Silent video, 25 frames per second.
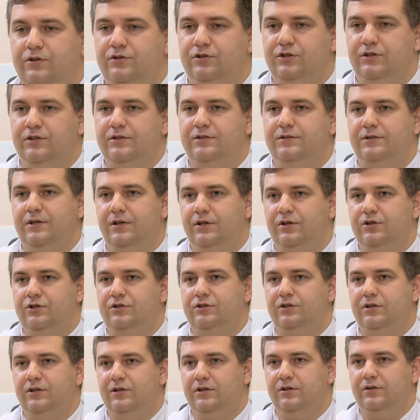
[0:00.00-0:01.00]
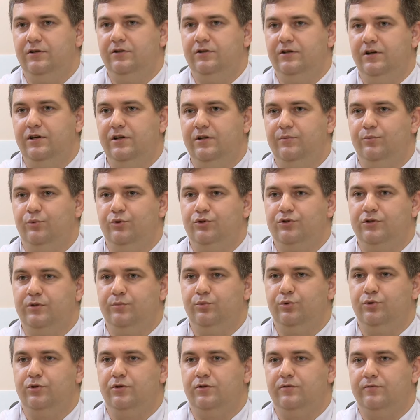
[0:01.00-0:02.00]
Через 3-4 недели
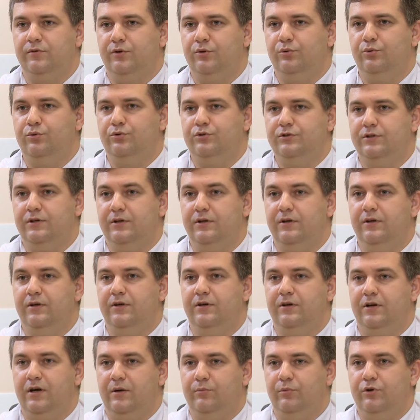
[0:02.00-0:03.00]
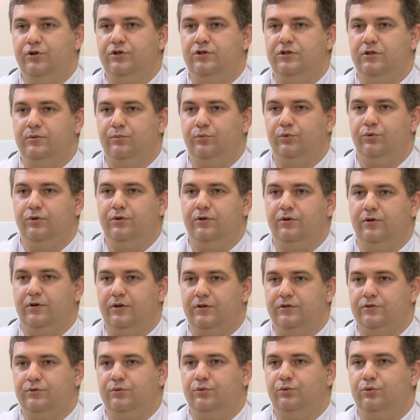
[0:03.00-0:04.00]
можно будет вернуться к обычному
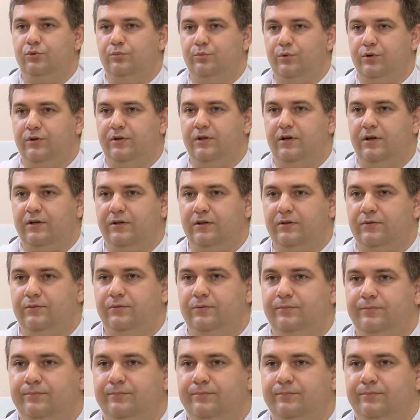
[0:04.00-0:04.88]
рациону питания.